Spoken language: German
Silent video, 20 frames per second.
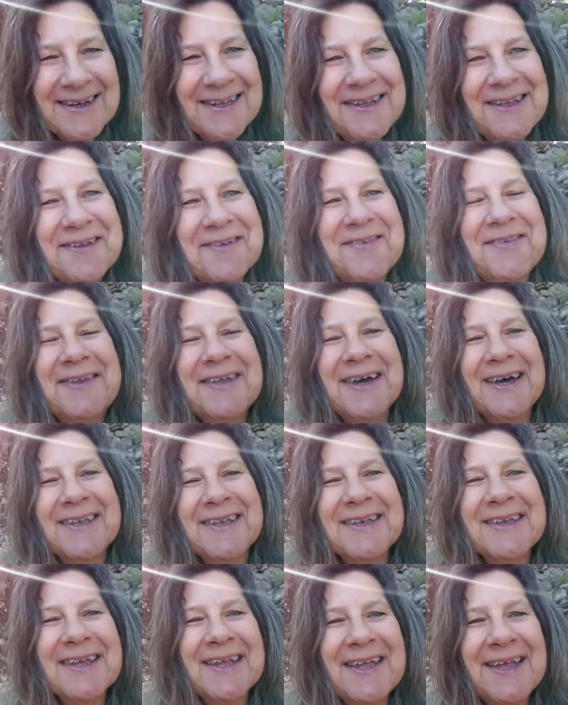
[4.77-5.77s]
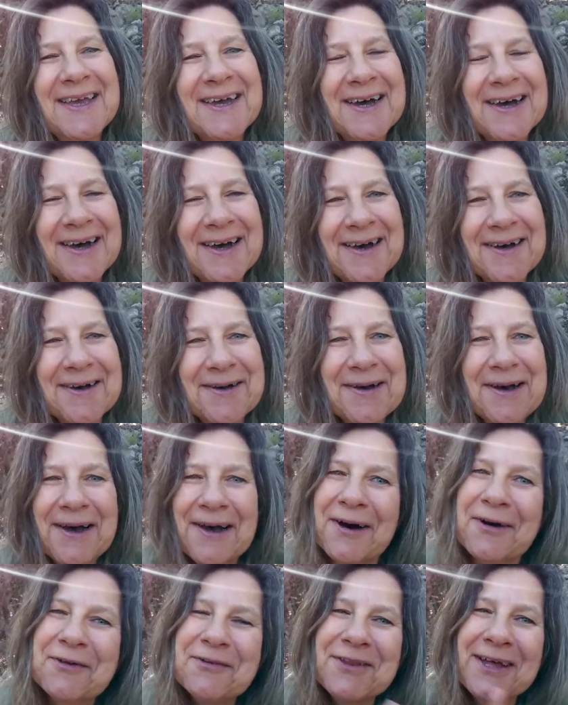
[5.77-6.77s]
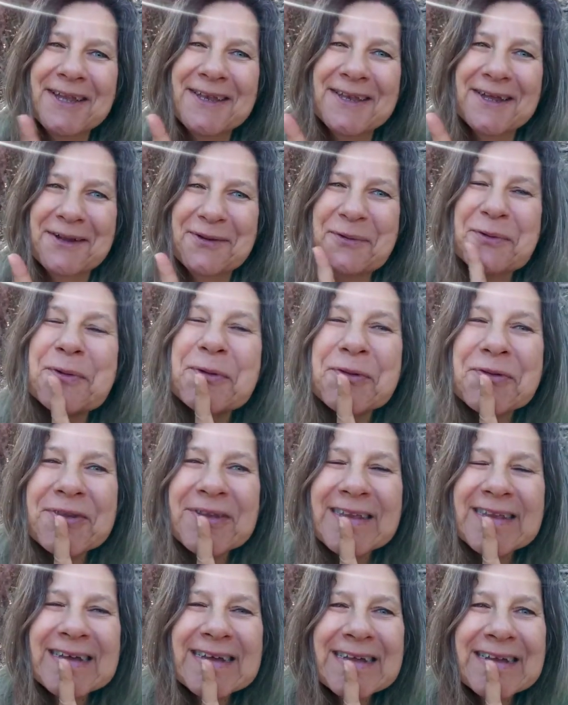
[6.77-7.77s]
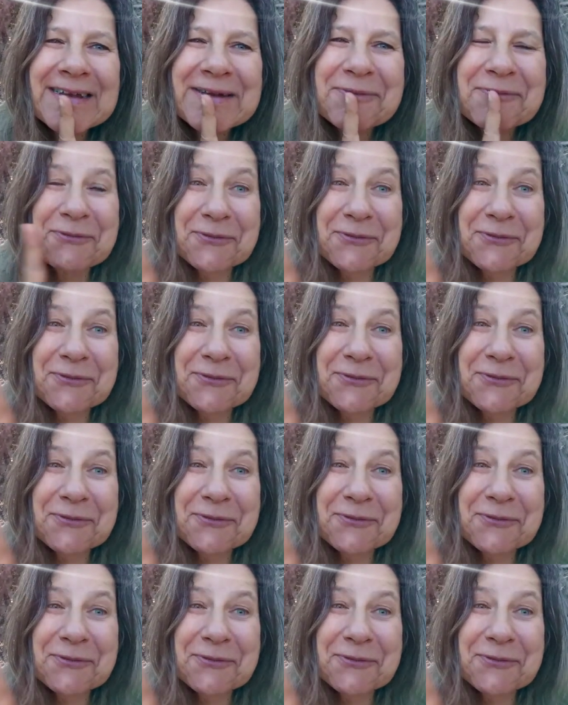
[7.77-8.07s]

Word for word: Hier ist die Andrea aus Andalusien